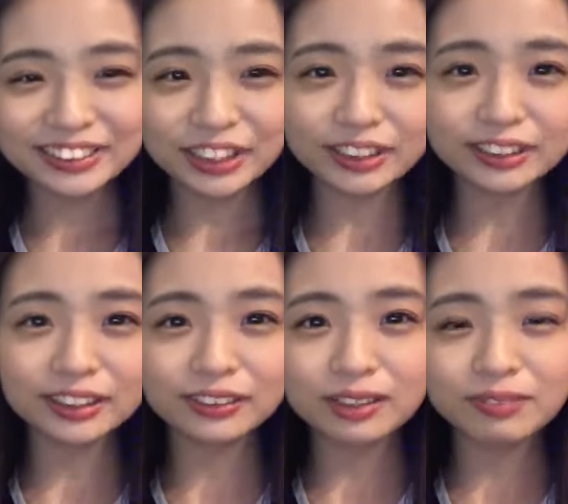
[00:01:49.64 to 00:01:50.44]
当たっ
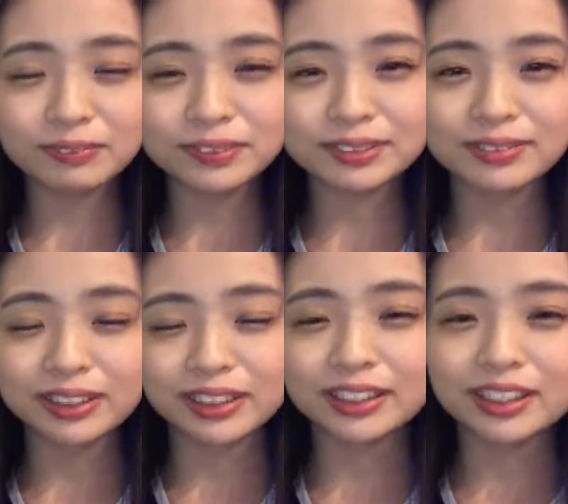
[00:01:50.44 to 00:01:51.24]
たのが
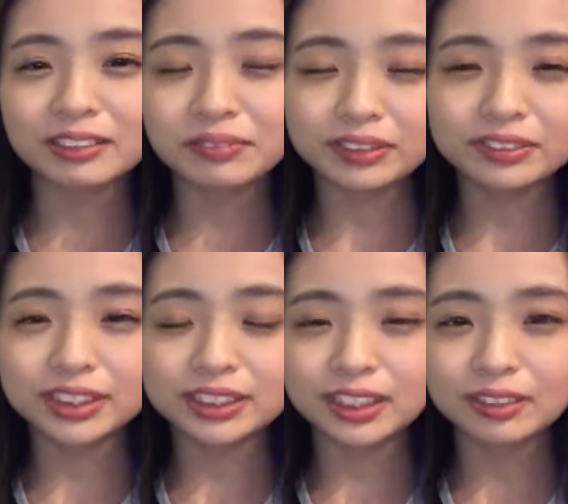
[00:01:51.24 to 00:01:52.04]
ペプシマンだったからびっく
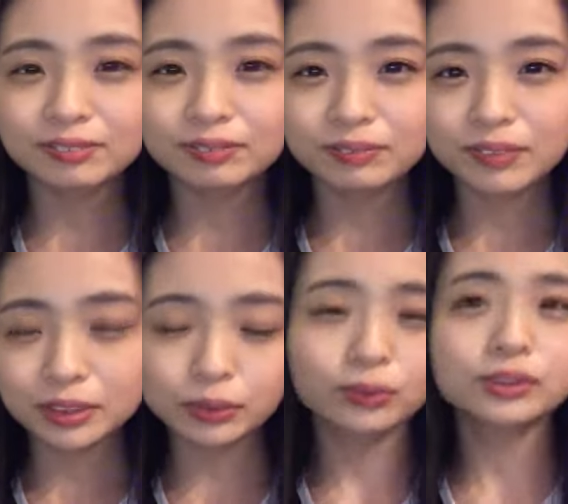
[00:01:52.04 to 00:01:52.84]
りした
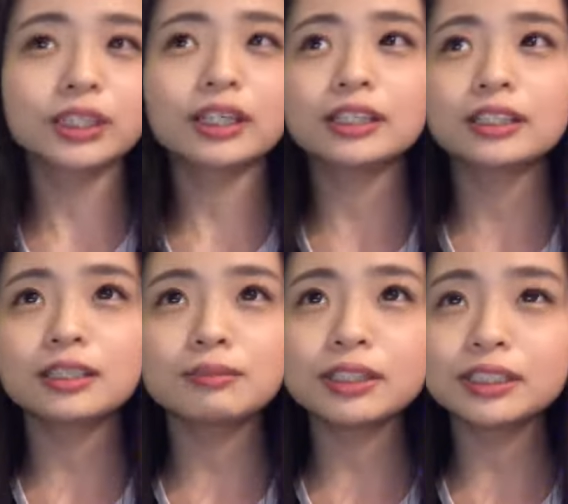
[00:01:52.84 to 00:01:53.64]
そうさっき
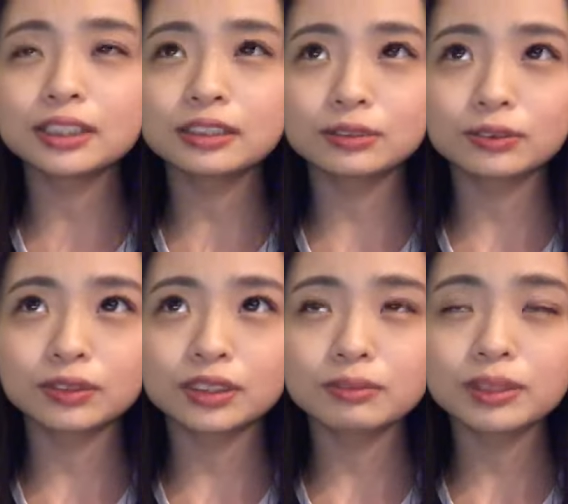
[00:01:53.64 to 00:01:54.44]
リリバリさんの
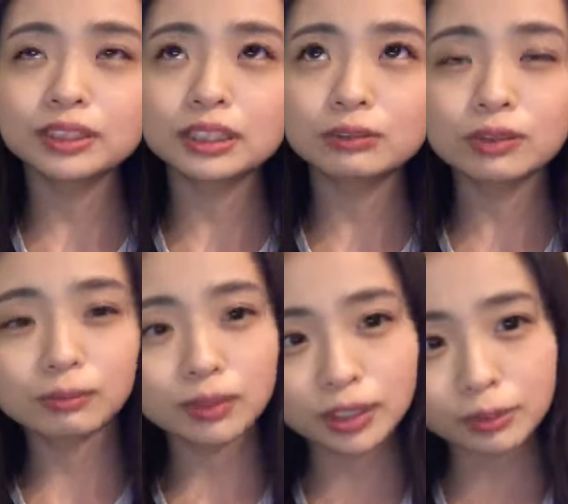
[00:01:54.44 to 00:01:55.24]
リリバリちゃんの
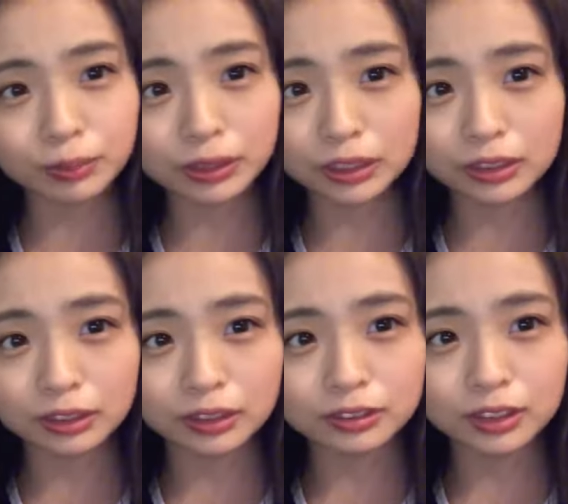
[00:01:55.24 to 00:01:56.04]
ワンマンライブ行ってきた
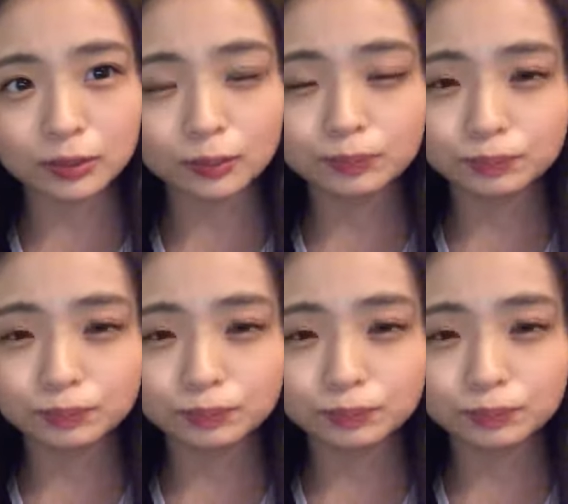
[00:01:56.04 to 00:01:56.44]
んですけど